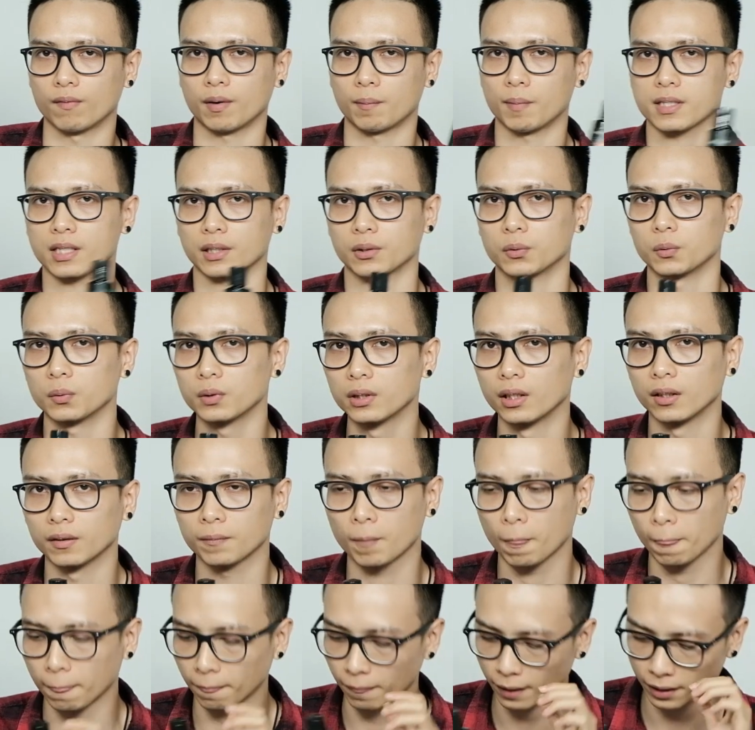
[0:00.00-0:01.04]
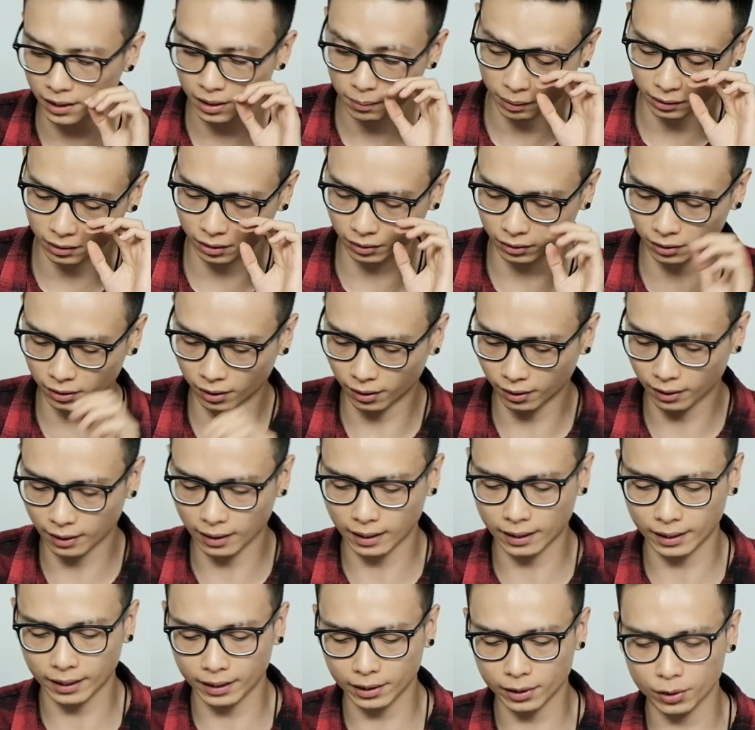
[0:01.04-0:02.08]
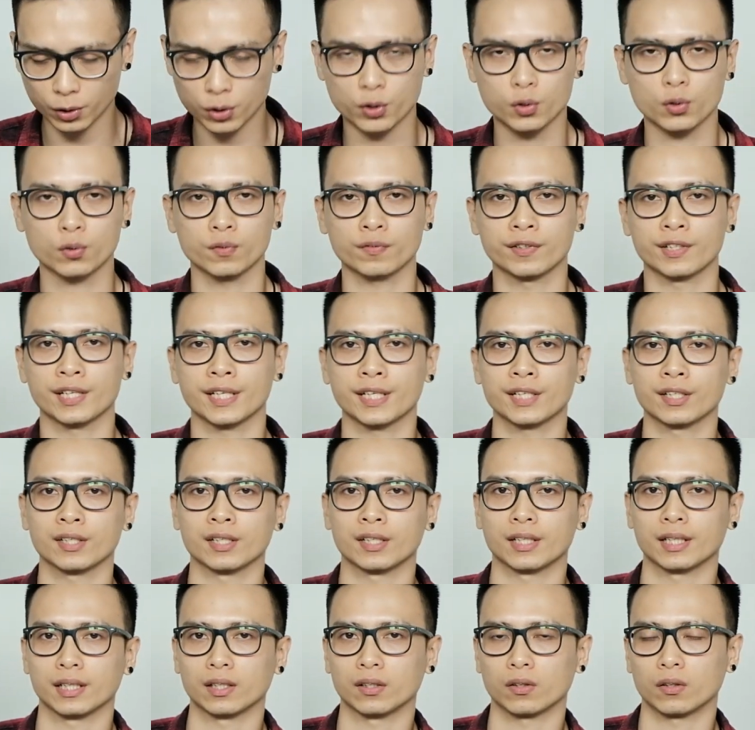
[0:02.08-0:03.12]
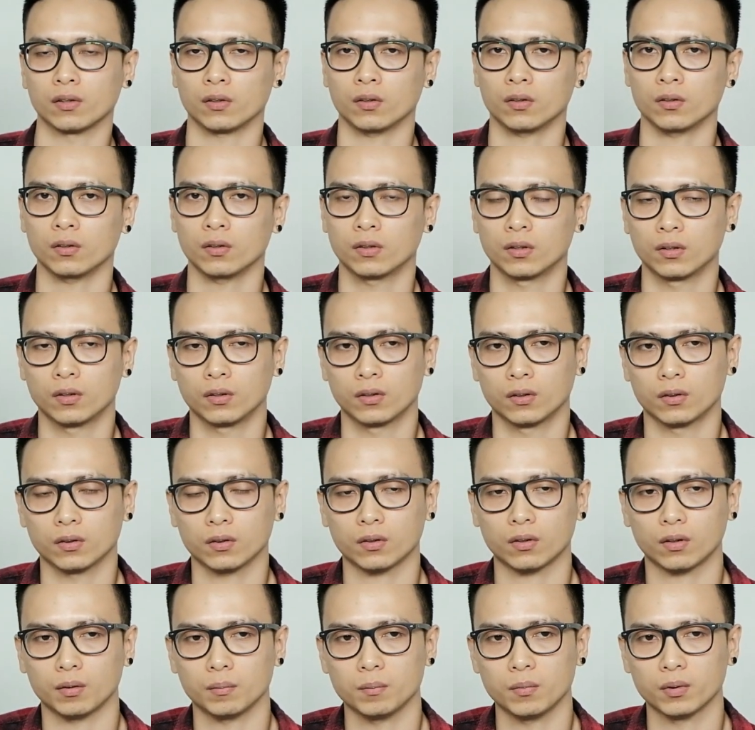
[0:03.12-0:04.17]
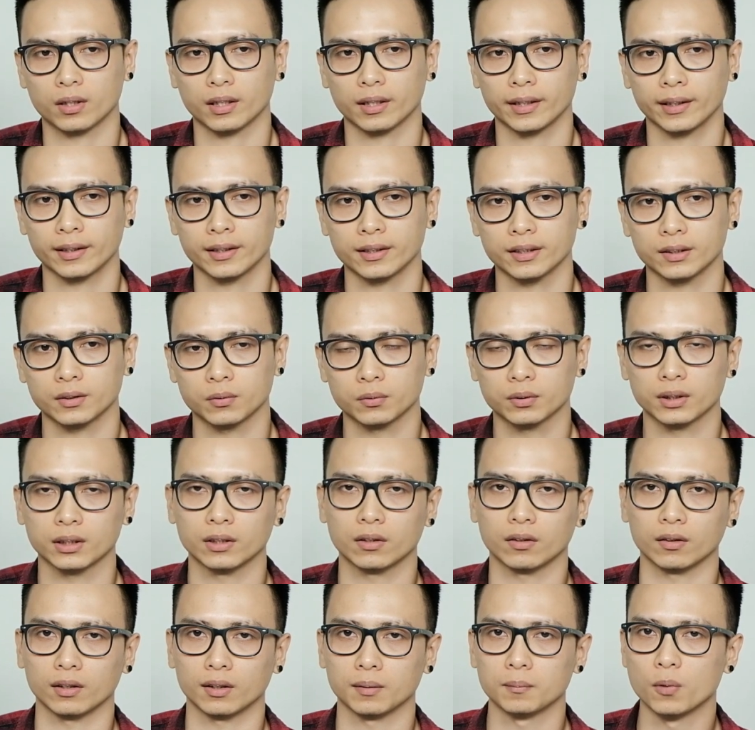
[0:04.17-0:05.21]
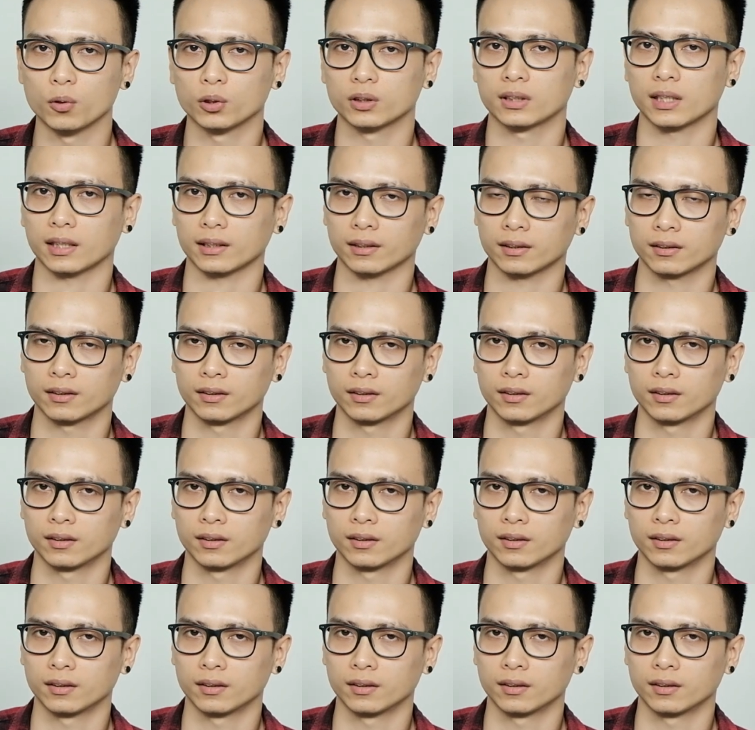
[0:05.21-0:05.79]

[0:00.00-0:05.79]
vào máy giặt cũng được thế nhưng mà thường thường ra cái rejuvenator này nó nó có một cái dung dịch gọi là bột giặt